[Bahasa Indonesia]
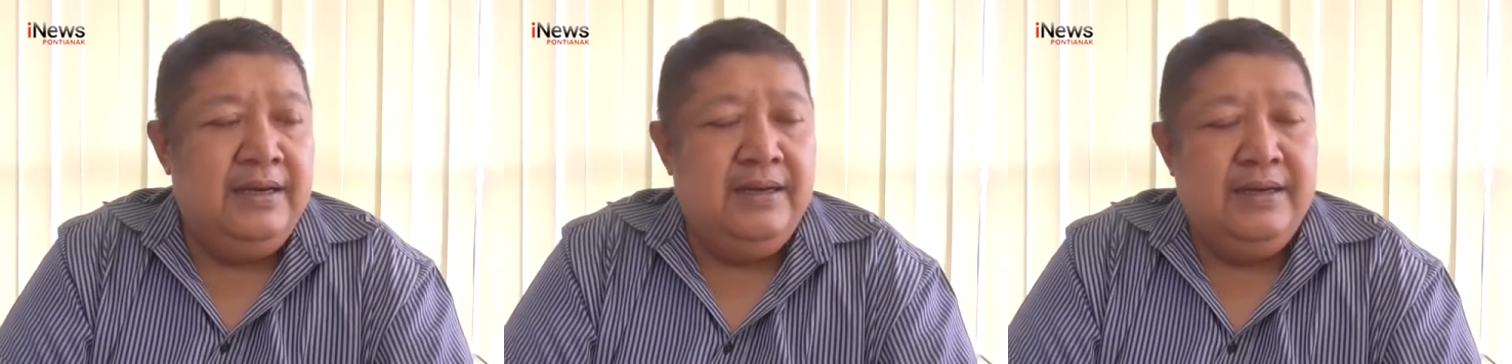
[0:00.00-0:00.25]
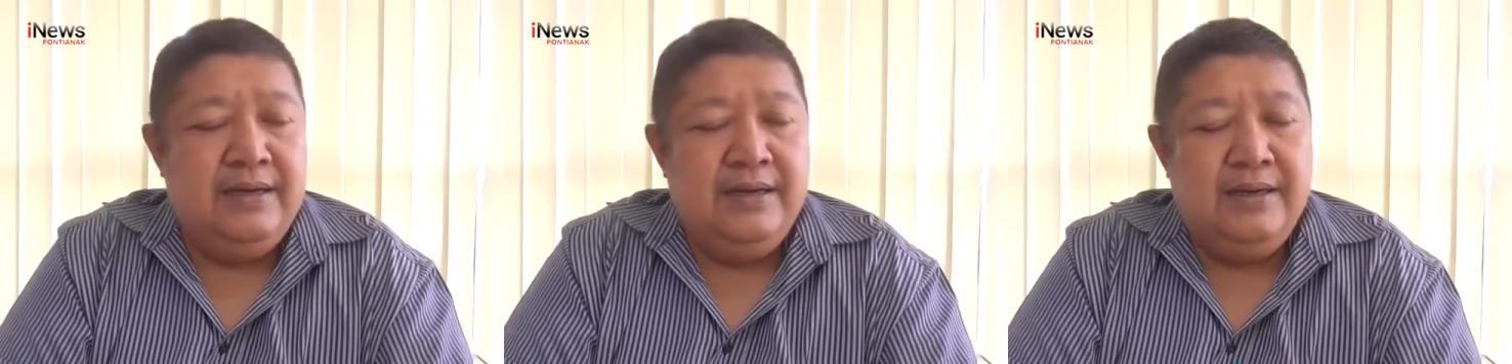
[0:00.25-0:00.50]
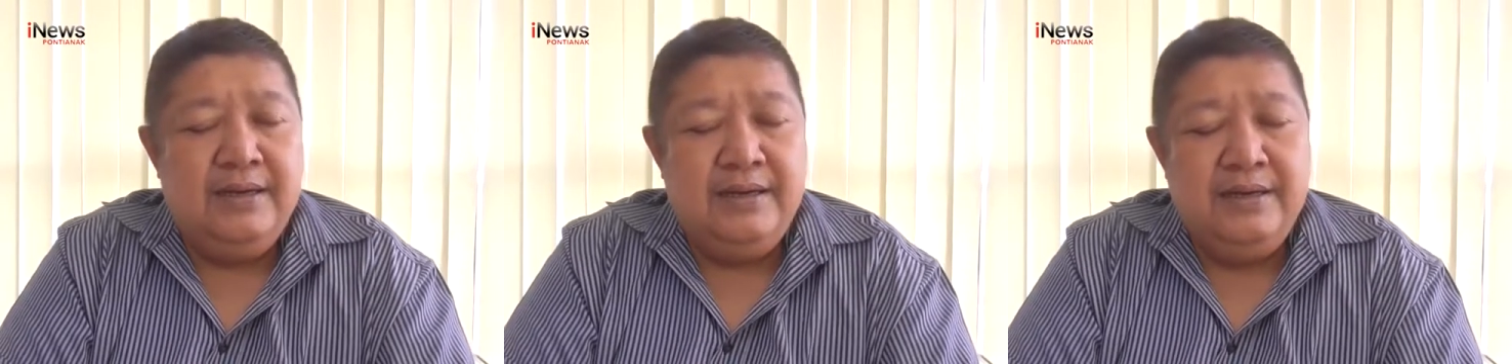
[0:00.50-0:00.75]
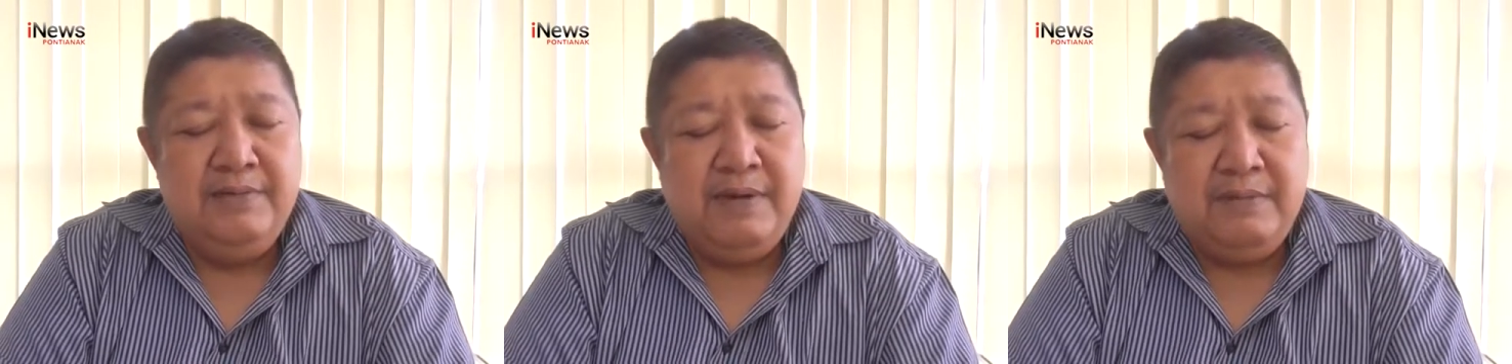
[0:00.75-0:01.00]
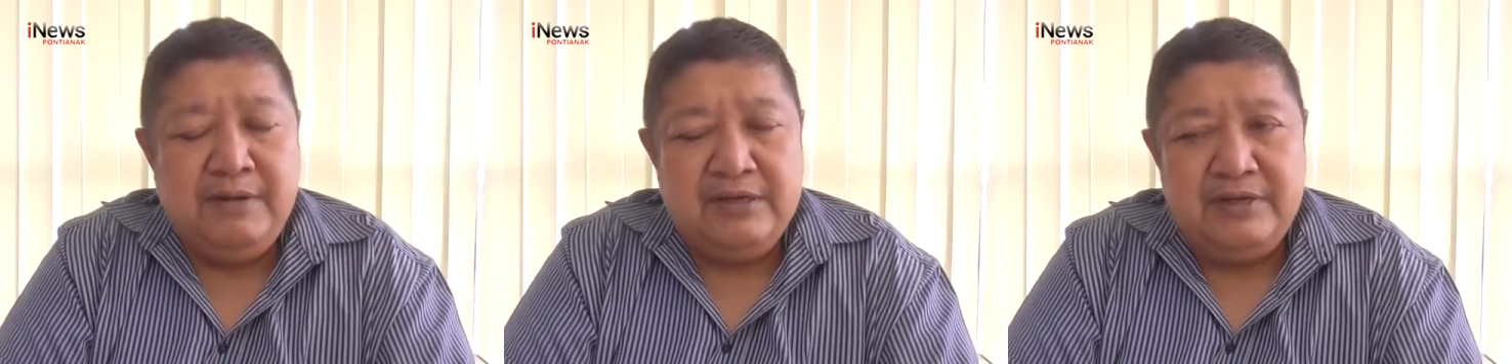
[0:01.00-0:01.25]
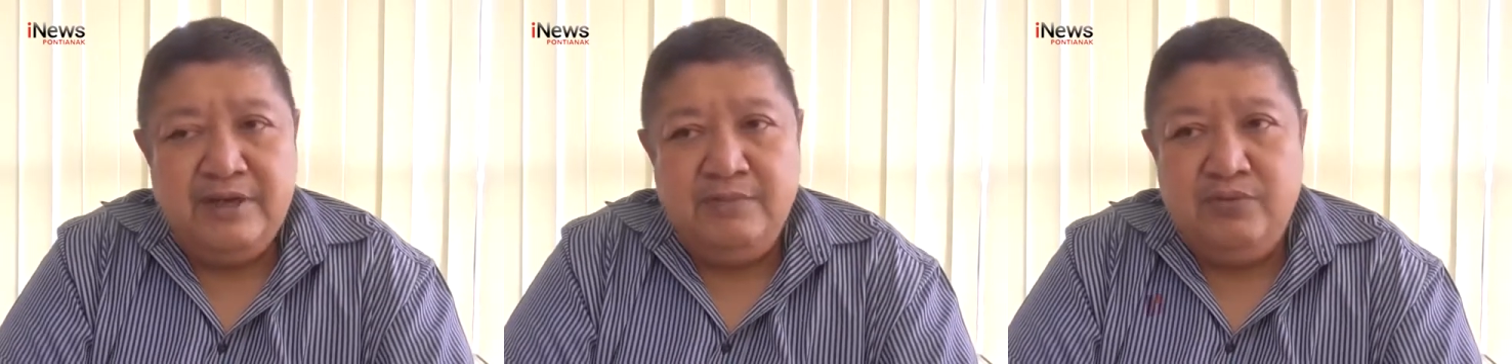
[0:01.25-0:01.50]
eh,
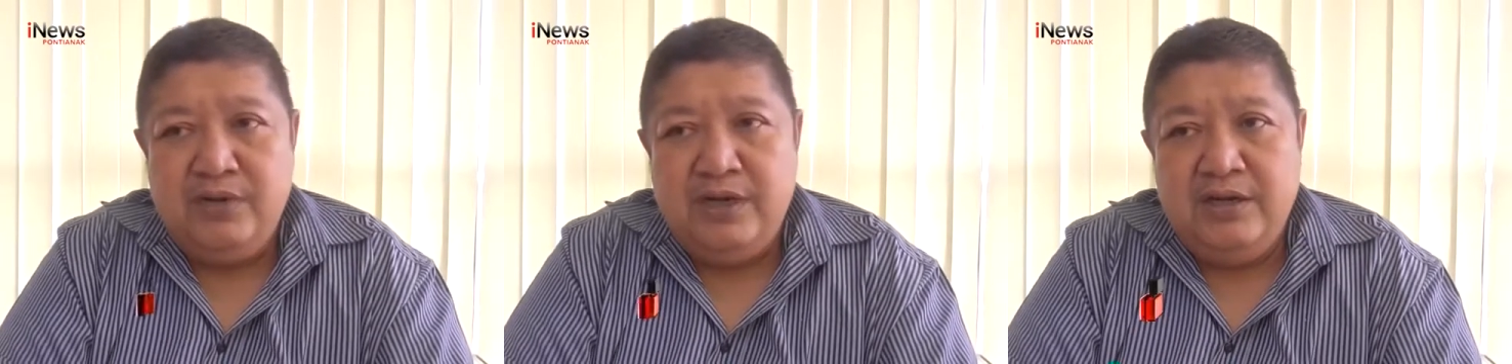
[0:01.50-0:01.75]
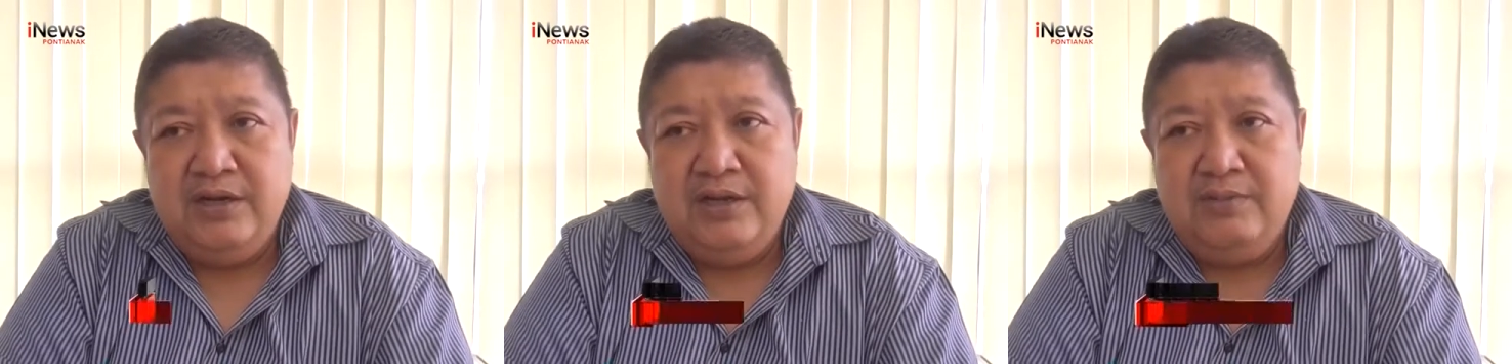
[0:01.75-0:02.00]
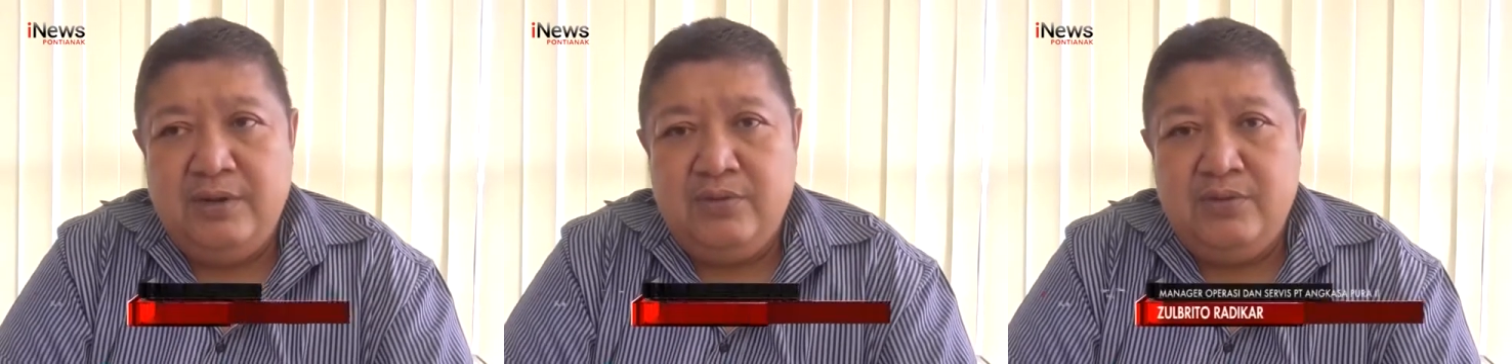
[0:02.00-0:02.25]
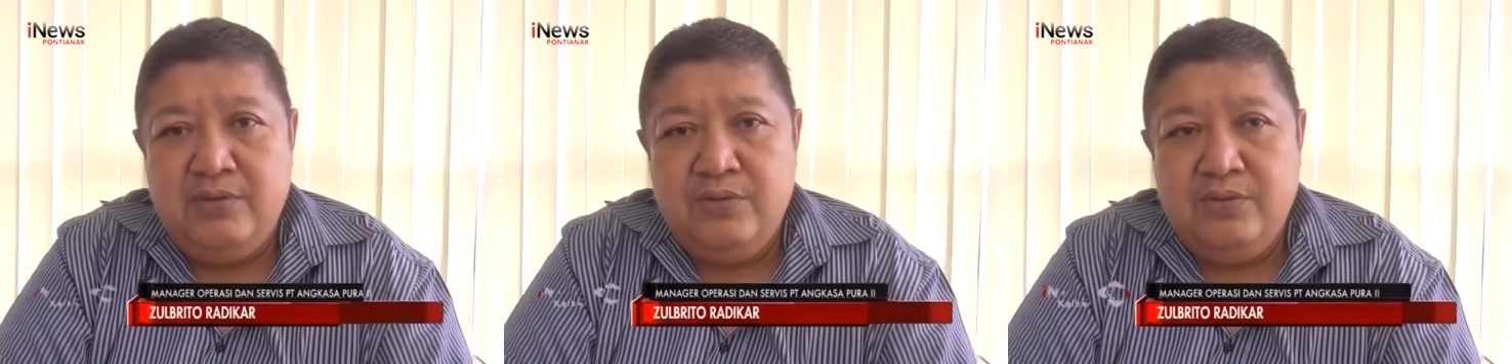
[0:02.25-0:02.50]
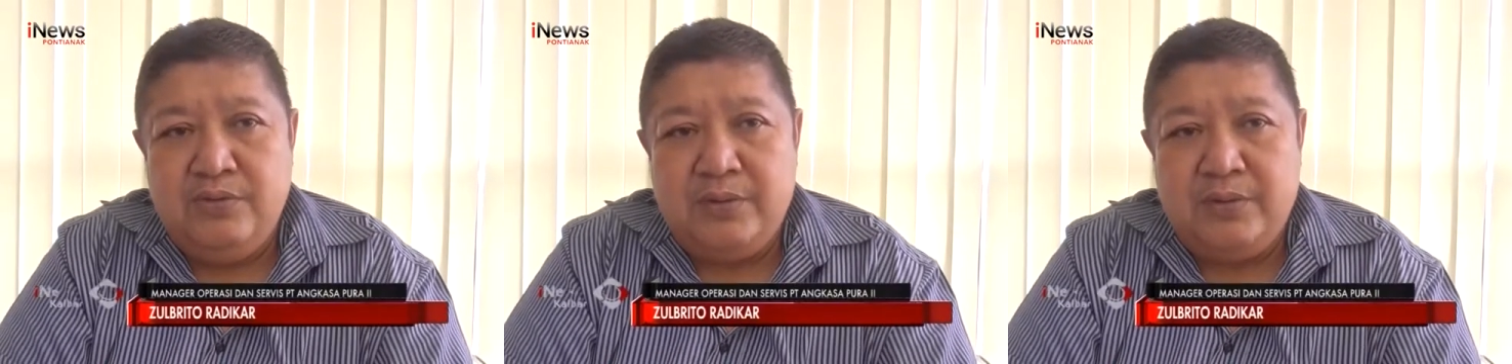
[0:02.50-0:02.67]
15.000 dan ini baru